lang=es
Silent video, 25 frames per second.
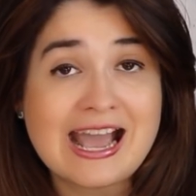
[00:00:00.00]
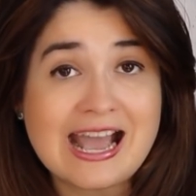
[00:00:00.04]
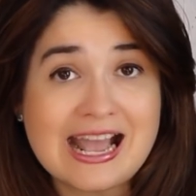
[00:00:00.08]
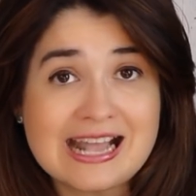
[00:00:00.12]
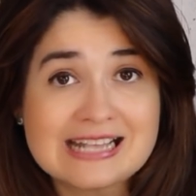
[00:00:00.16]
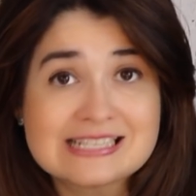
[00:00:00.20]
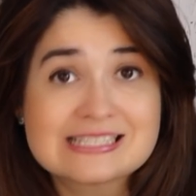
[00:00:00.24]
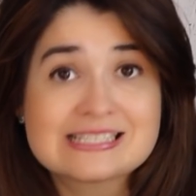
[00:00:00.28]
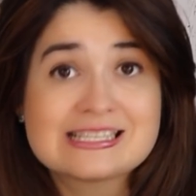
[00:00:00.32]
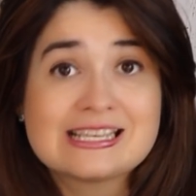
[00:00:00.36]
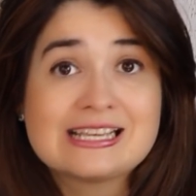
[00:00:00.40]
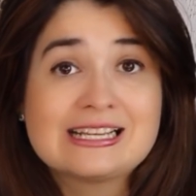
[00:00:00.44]

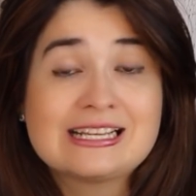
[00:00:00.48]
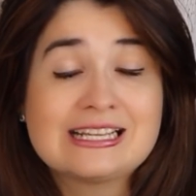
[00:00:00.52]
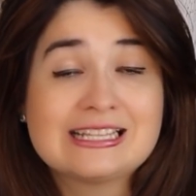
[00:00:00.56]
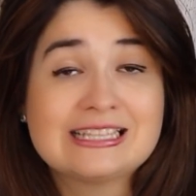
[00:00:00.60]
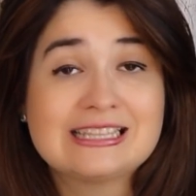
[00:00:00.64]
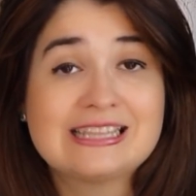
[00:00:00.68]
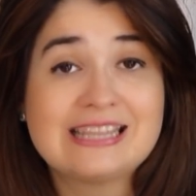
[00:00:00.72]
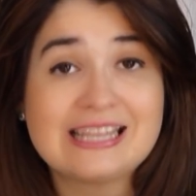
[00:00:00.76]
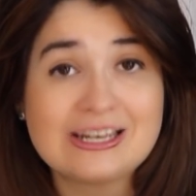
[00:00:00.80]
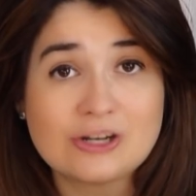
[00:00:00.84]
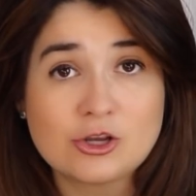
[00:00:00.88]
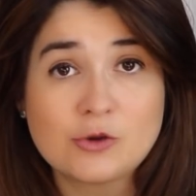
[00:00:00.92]

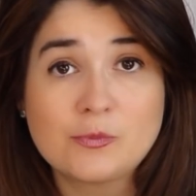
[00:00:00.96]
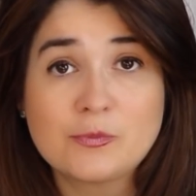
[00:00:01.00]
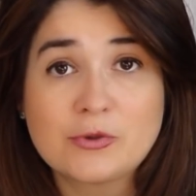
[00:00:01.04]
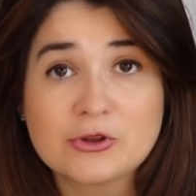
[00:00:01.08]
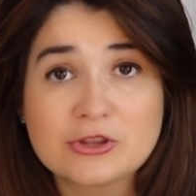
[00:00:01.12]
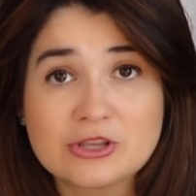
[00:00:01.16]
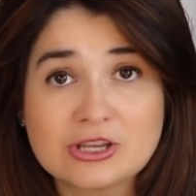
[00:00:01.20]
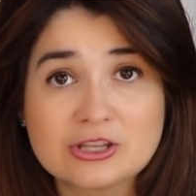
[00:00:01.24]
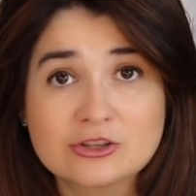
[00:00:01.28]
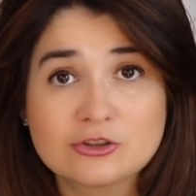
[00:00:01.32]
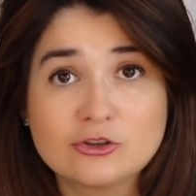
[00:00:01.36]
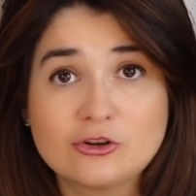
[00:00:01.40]
hacen de los
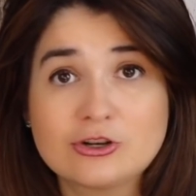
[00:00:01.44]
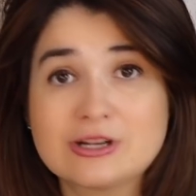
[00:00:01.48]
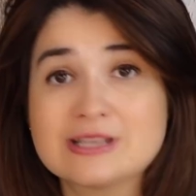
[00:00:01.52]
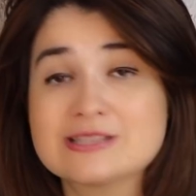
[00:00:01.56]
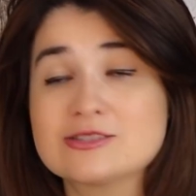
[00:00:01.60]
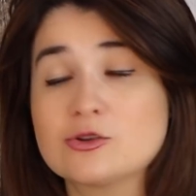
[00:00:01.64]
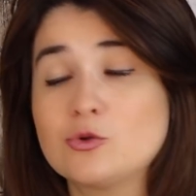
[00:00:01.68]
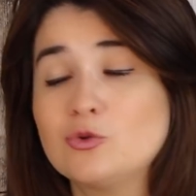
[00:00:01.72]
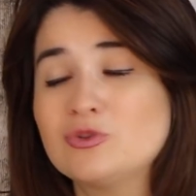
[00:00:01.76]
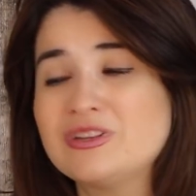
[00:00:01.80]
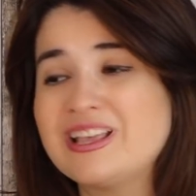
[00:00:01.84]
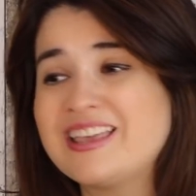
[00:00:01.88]

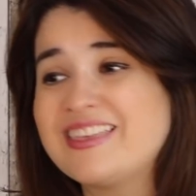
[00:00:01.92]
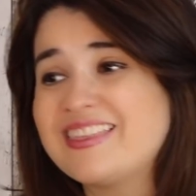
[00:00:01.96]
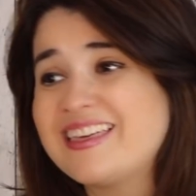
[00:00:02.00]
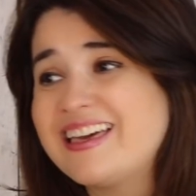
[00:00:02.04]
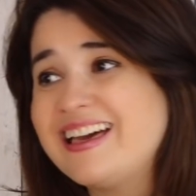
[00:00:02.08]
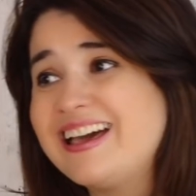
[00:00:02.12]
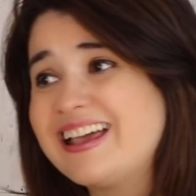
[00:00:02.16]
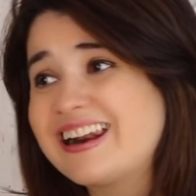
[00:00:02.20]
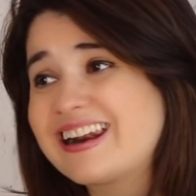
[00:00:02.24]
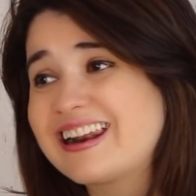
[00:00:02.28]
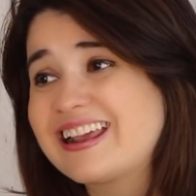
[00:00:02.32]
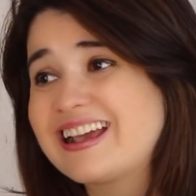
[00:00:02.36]
proyectores una
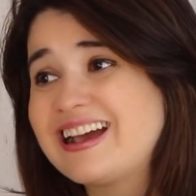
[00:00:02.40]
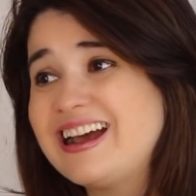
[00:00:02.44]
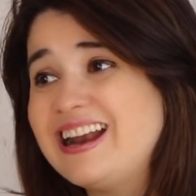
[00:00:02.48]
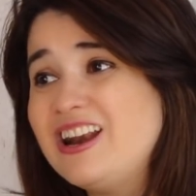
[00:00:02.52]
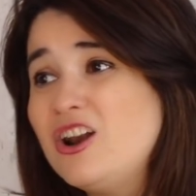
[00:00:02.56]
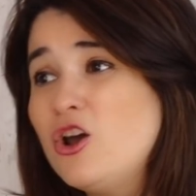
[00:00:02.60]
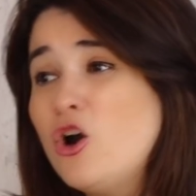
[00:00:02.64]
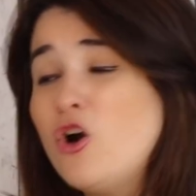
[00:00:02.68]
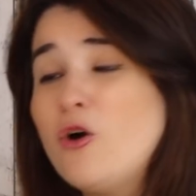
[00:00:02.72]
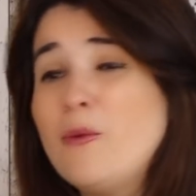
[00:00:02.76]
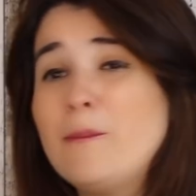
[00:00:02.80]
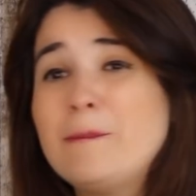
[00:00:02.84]
idea de
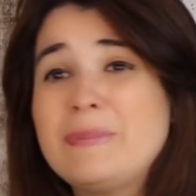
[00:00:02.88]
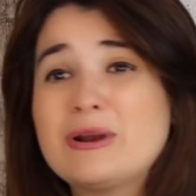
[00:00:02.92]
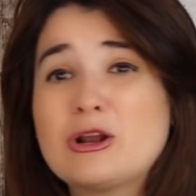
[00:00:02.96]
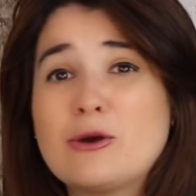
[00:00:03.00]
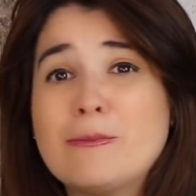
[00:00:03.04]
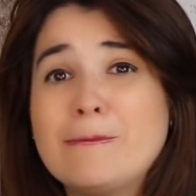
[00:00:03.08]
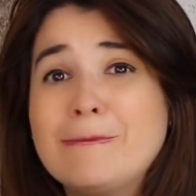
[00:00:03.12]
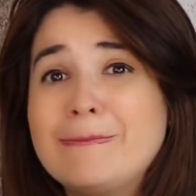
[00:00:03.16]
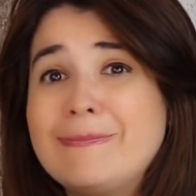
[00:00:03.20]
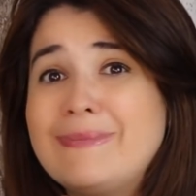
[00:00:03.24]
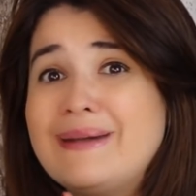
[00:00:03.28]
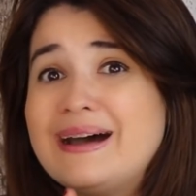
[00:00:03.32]
regalo,
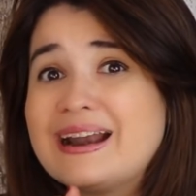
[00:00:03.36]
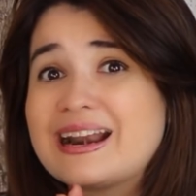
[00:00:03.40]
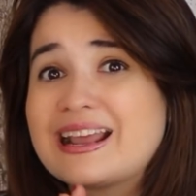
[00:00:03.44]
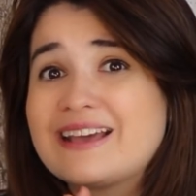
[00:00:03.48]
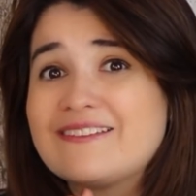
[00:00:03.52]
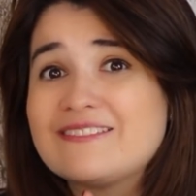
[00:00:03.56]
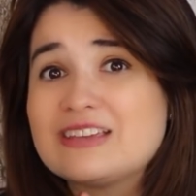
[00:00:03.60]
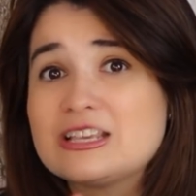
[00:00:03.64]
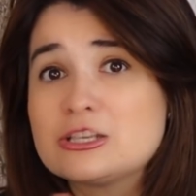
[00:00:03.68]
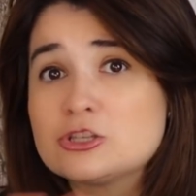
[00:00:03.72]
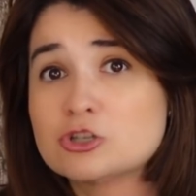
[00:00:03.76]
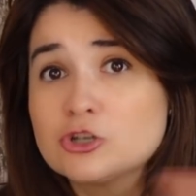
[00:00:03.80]
pero
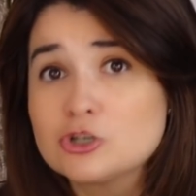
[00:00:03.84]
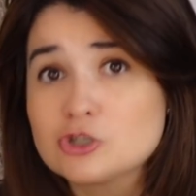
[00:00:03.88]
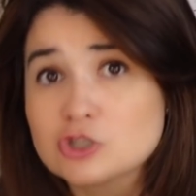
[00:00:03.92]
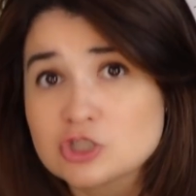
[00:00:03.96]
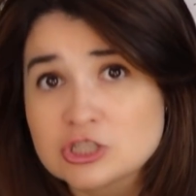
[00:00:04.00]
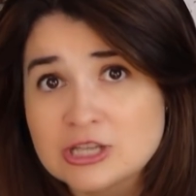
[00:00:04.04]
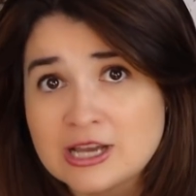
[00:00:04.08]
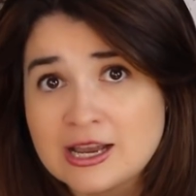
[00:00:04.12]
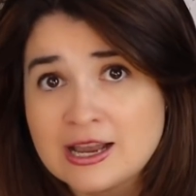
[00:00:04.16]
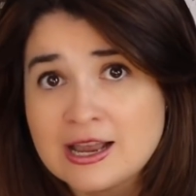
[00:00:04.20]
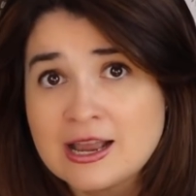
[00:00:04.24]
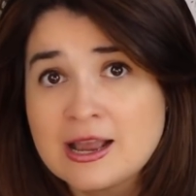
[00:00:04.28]

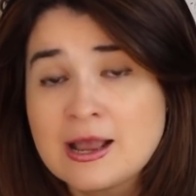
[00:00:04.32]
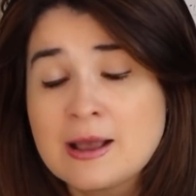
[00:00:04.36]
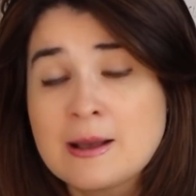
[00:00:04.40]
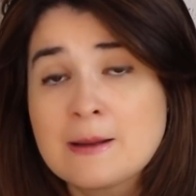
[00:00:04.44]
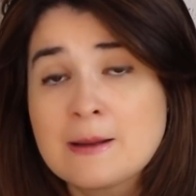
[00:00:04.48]
maravillosa